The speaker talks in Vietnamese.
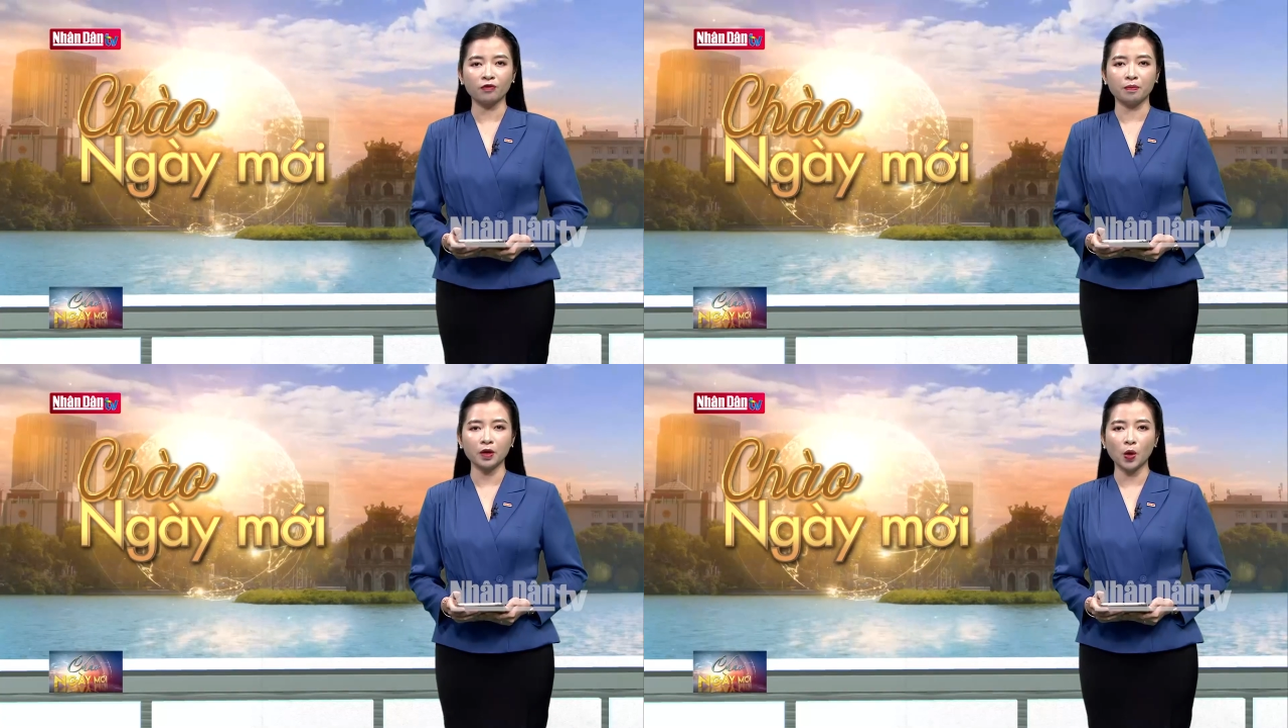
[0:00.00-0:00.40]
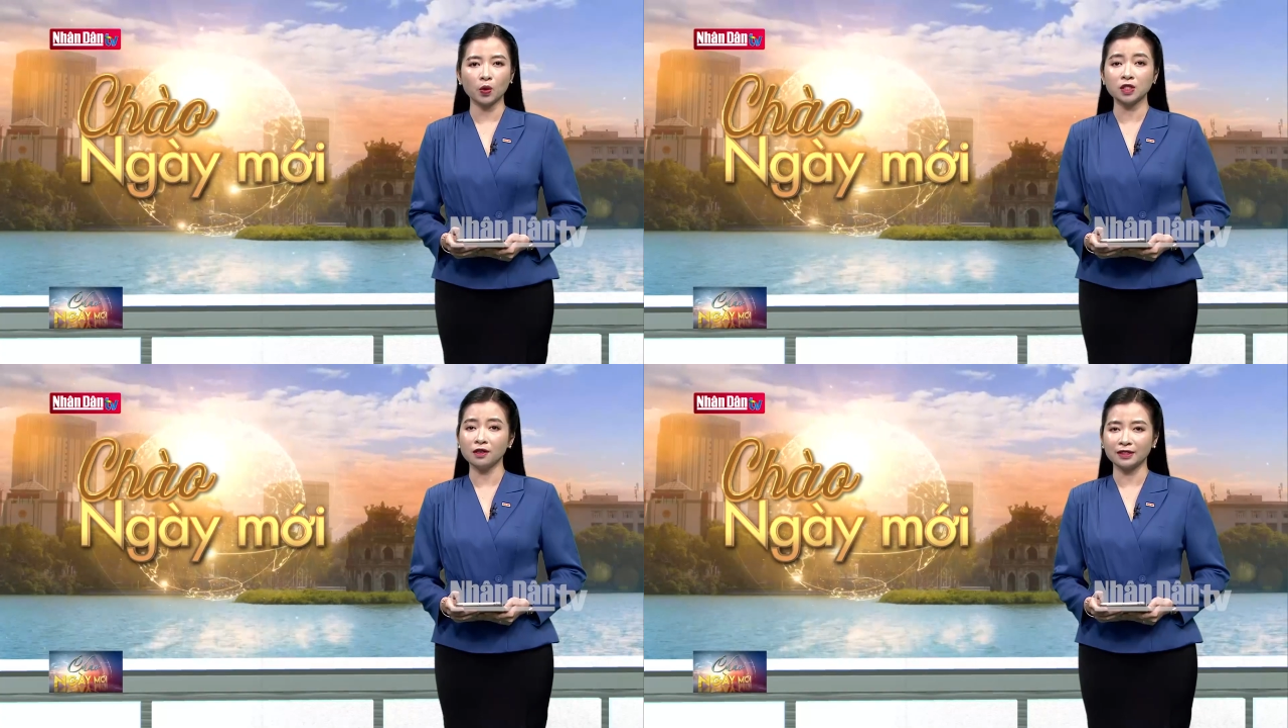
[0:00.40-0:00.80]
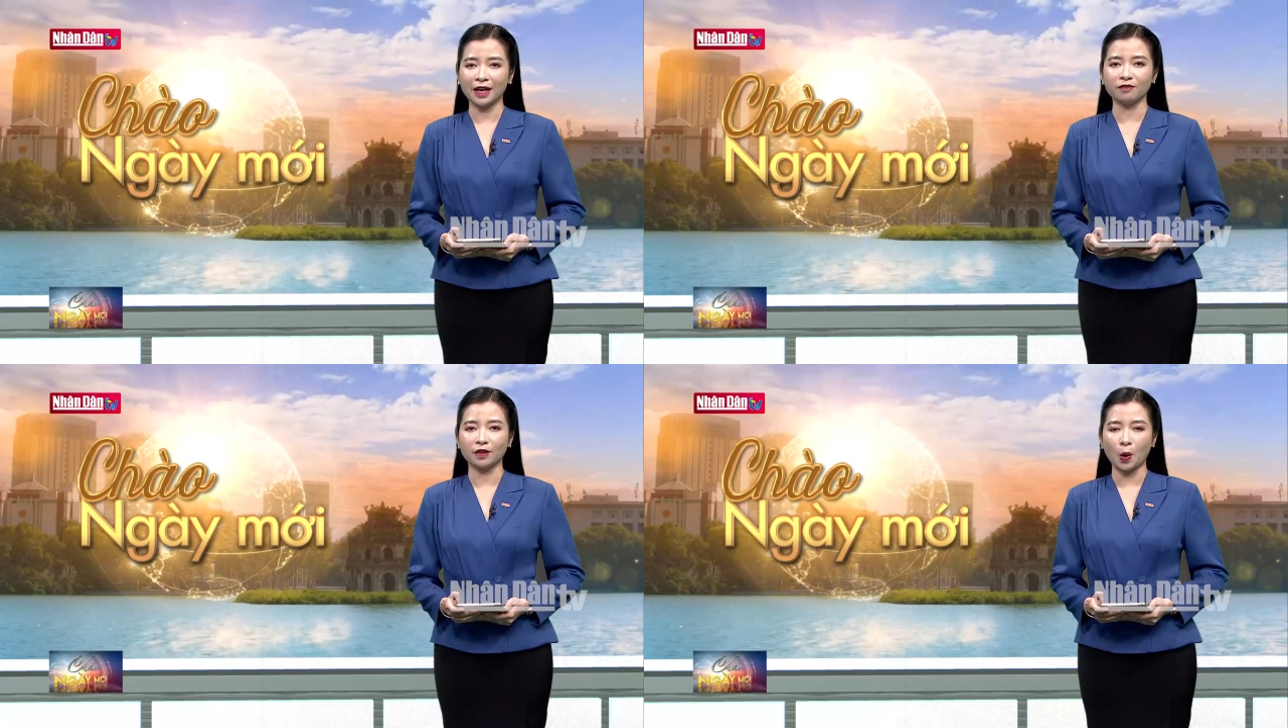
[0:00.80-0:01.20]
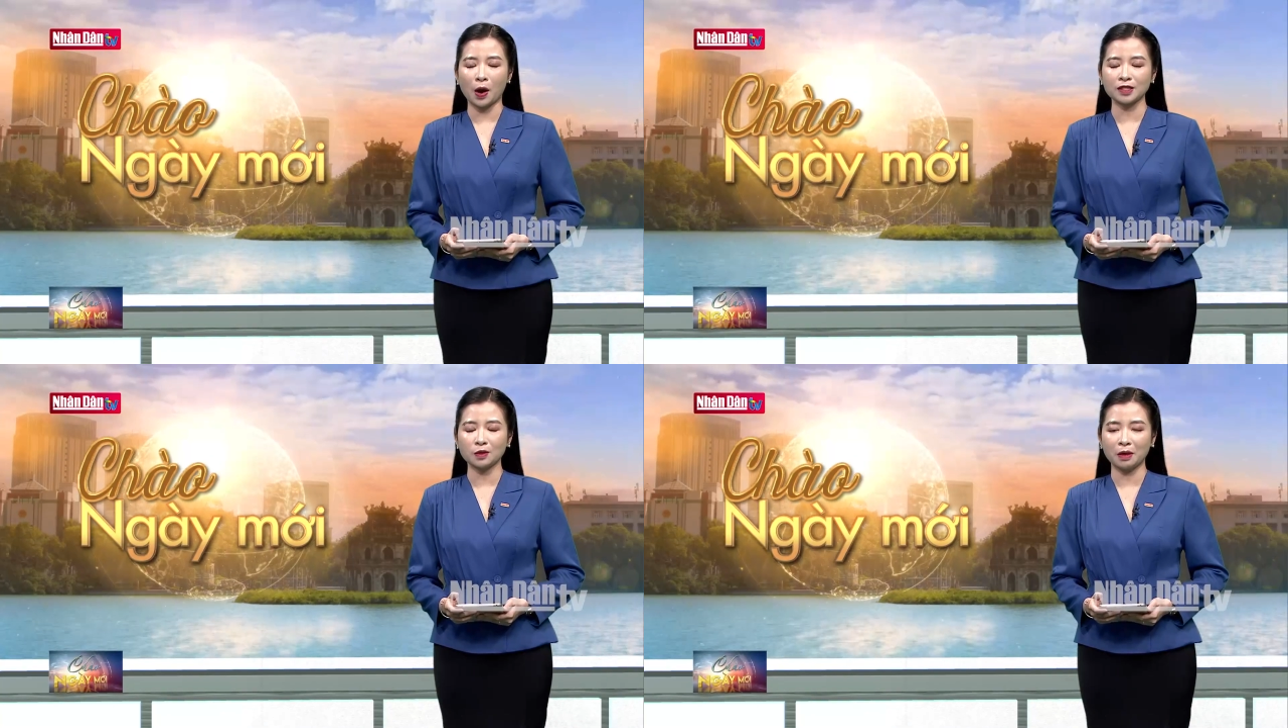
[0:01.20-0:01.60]
về mức độ trưởng thành văn
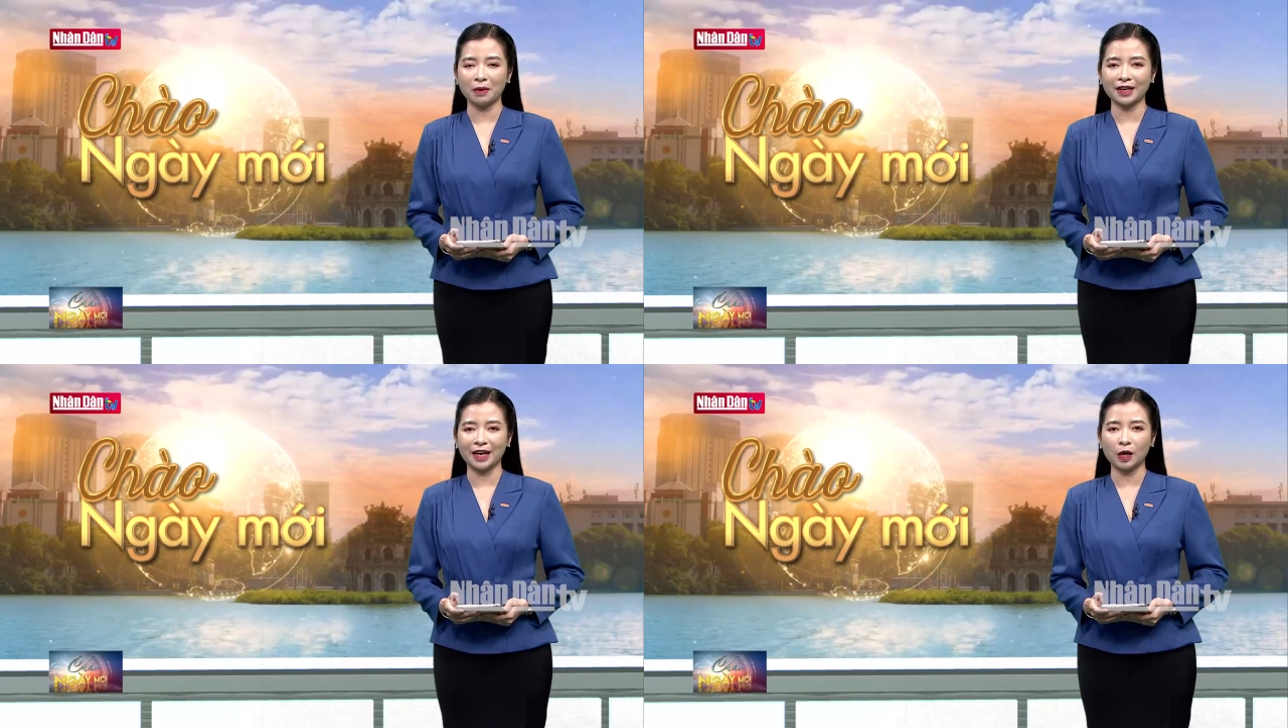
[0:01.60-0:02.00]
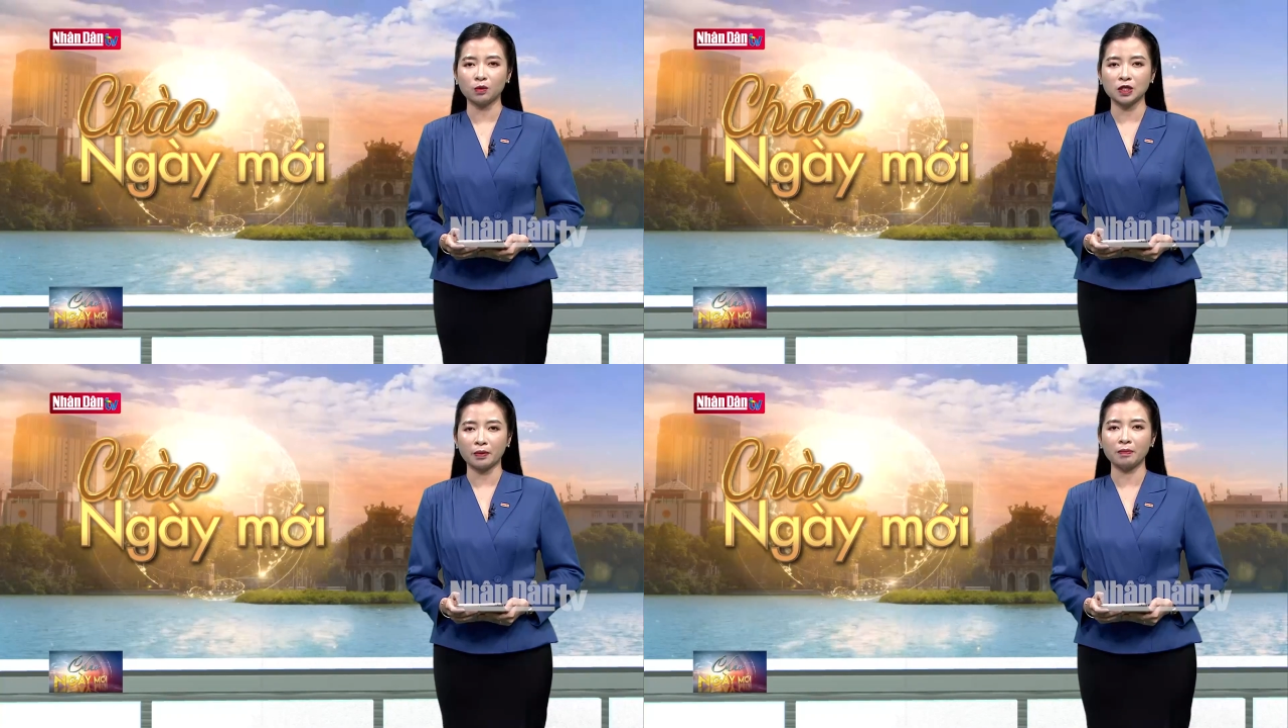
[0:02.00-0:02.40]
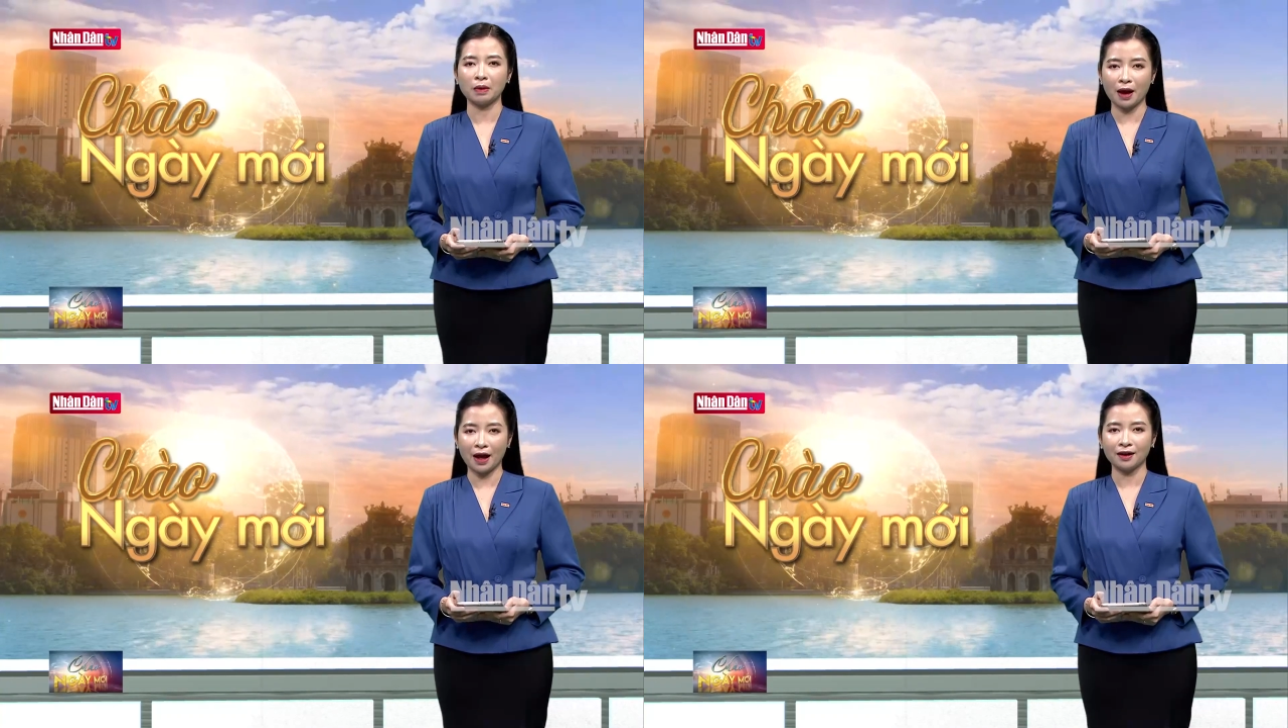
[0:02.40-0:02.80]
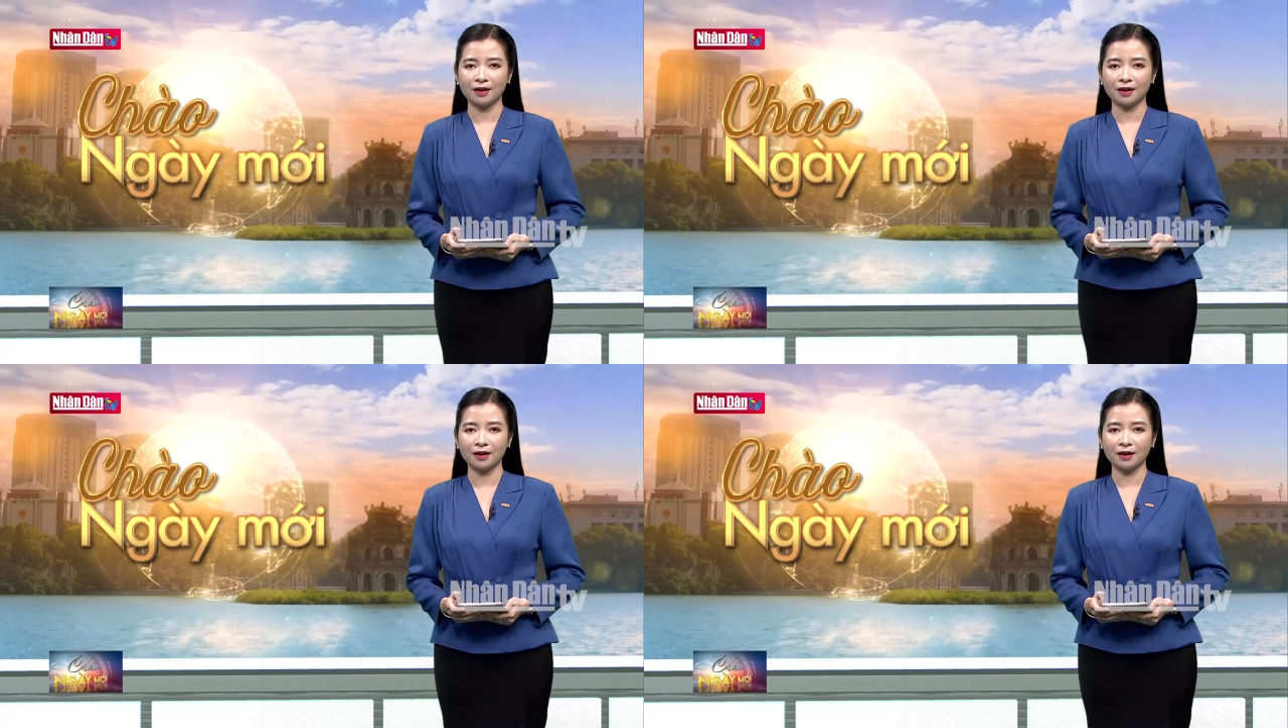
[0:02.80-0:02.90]
hóa trong năm hai nghìn không trăm hai mươi ba.